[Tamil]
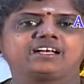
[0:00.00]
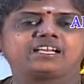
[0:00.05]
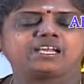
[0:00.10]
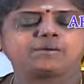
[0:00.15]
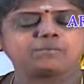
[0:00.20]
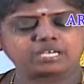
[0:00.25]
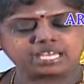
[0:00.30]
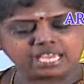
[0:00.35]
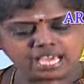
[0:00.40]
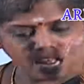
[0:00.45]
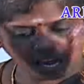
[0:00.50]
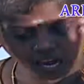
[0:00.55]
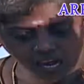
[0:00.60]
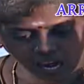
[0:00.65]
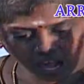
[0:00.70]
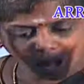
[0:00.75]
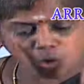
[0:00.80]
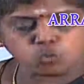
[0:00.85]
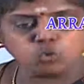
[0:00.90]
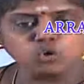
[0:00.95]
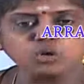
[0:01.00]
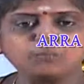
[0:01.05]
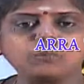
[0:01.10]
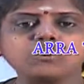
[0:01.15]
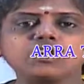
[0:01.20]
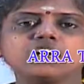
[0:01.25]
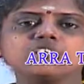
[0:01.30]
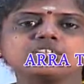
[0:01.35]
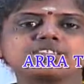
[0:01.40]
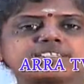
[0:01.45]
நமக்கு எல்லா
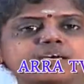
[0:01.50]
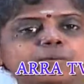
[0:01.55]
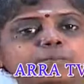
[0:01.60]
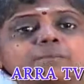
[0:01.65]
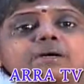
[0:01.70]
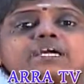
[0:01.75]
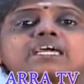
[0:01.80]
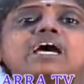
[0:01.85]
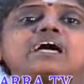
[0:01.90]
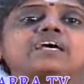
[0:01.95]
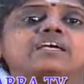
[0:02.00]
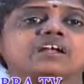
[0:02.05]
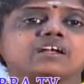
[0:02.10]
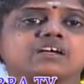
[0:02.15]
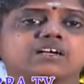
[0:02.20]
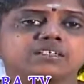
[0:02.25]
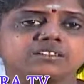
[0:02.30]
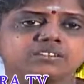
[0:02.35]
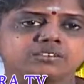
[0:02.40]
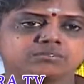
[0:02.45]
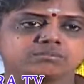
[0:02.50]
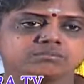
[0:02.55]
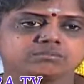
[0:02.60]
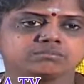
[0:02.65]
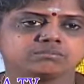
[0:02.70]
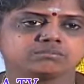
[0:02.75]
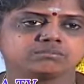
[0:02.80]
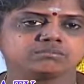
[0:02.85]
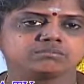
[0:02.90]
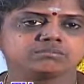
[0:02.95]
உறுப்புகளும் செம்மையாக இருக்குது
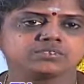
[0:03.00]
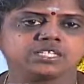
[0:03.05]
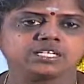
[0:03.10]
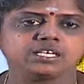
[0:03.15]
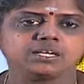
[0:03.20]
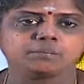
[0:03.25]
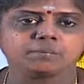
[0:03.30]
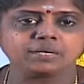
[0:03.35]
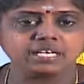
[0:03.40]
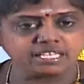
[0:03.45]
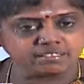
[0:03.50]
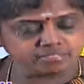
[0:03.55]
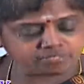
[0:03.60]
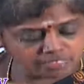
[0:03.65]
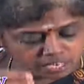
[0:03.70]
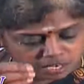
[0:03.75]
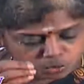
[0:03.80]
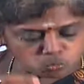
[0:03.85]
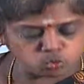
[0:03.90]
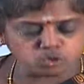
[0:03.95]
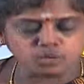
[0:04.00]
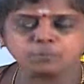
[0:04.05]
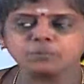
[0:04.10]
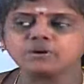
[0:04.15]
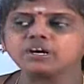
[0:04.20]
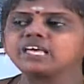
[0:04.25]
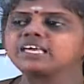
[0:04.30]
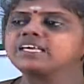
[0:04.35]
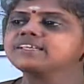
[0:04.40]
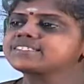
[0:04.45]
இப்போ இத்தனை
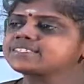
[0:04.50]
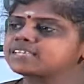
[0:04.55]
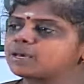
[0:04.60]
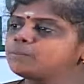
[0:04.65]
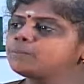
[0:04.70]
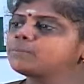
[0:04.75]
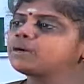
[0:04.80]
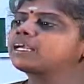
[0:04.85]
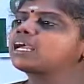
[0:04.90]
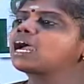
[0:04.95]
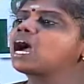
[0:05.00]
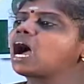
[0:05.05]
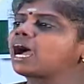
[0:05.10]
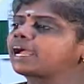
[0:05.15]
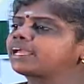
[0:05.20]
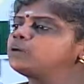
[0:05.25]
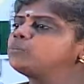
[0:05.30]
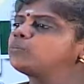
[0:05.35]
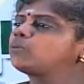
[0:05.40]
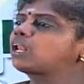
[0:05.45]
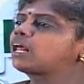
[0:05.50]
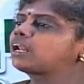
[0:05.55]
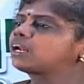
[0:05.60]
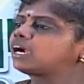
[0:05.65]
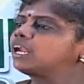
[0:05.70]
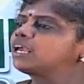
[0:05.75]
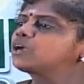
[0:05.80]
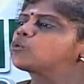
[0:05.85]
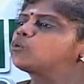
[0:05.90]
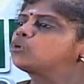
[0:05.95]
உறுப்புகளையும் செம்மையா
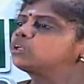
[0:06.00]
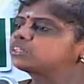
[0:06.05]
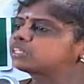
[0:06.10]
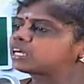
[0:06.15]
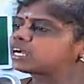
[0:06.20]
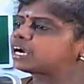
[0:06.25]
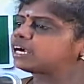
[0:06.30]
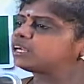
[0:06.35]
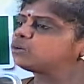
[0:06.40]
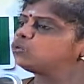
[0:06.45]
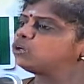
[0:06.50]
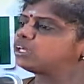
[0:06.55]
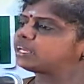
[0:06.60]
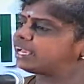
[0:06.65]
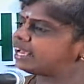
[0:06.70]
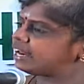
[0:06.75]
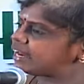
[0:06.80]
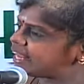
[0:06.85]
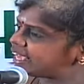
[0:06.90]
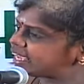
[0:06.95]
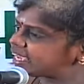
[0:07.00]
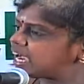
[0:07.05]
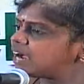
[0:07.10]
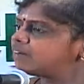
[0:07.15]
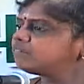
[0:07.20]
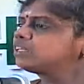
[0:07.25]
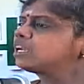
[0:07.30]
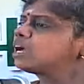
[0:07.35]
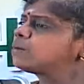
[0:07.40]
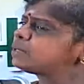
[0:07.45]
ஐம்புலன்களை கொடுத்த கடவுளுக்கு
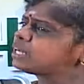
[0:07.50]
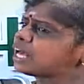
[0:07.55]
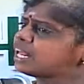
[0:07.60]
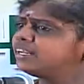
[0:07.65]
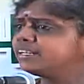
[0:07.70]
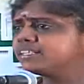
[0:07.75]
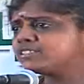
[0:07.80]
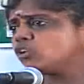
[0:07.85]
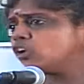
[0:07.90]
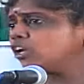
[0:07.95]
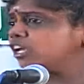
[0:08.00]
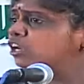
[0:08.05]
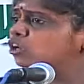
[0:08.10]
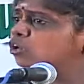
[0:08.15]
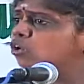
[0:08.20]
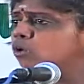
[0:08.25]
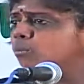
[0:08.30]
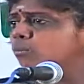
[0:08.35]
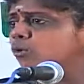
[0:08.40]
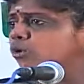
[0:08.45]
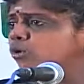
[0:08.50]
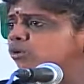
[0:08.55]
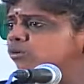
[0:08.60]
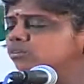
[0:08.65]
என்னைக்காவது நாம் நன்றி சொல்லியிருக்கிறோமோ